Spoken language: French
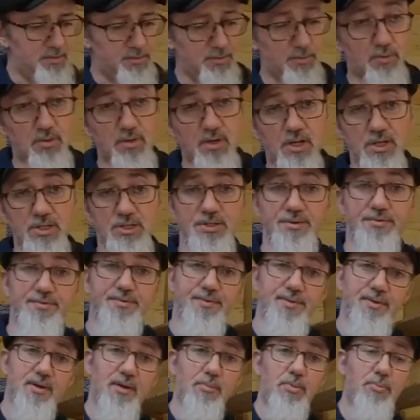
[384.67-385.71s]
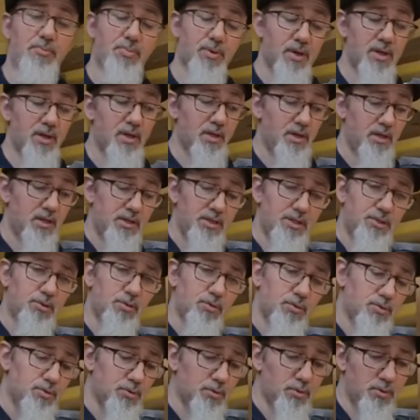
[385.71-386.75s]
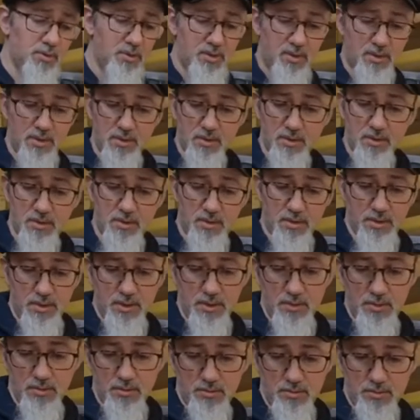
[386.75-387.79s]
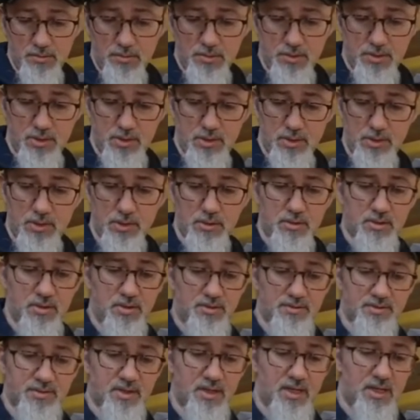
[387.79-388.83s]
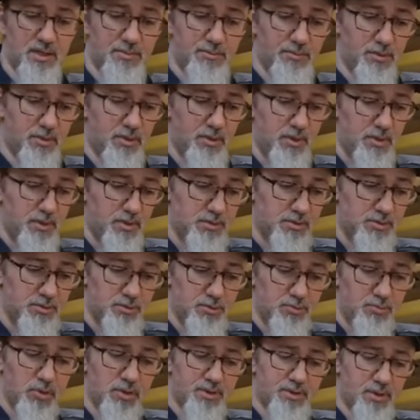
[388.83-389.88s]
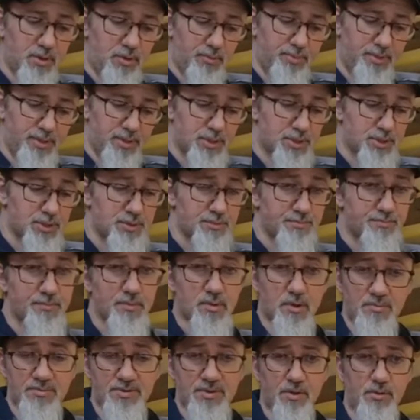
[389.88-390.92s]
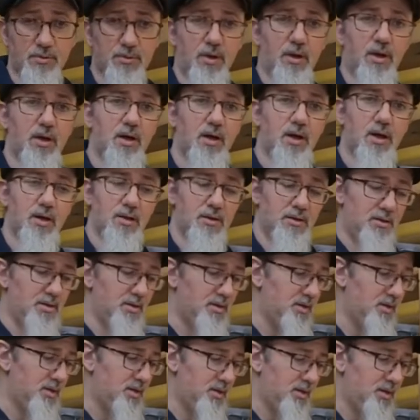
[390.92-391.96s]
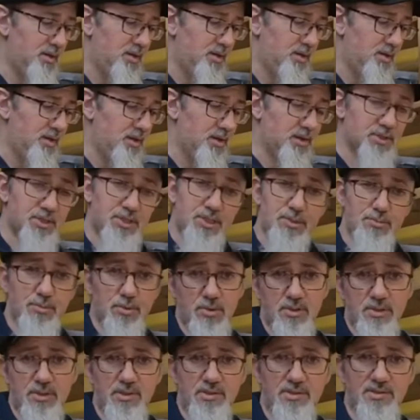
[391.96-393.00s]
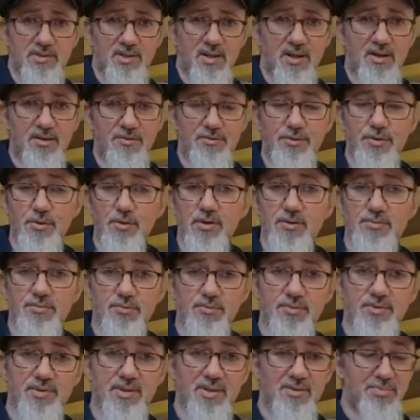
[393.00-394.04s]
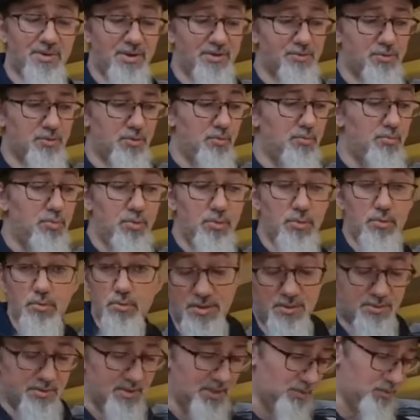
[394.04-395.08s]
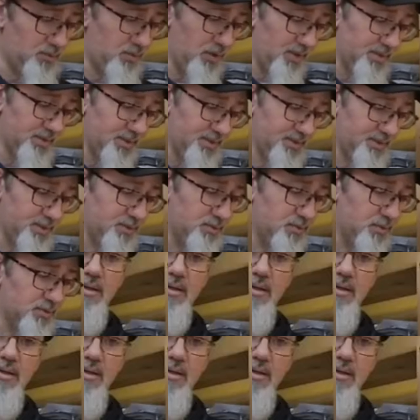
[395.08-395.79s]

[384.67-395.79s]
Donc là j'ai fait à peu près un litre d'eau et euh, j'ai 15 grammes de bois de campêche. Comme ça on aura un, chiboli qui sera violet foncé, presque bleu, la couleur de l'indigo.